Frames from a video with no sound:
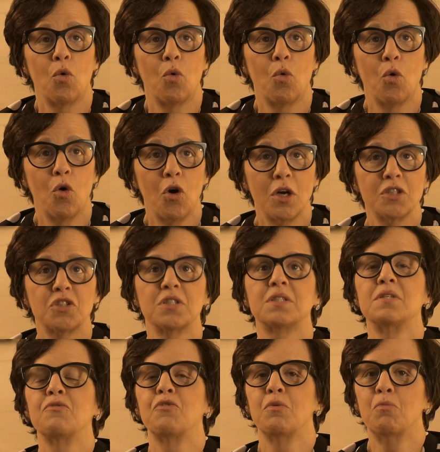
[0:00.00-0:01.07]
hoje
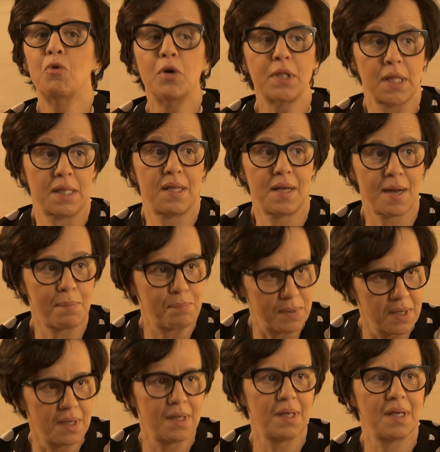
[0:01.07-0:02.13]
assim, foi muita
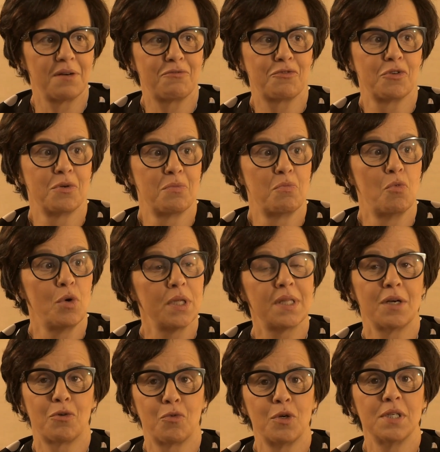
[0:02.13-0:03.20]
terapia, foi
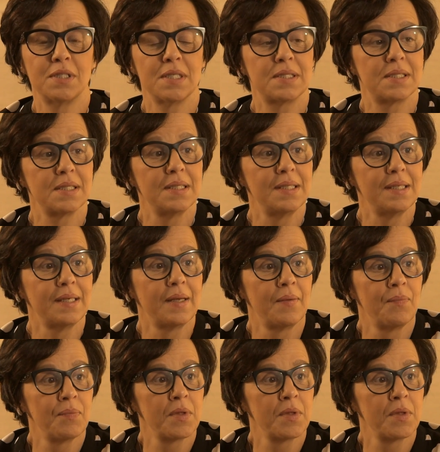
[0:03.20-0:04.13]
muita coisa assim.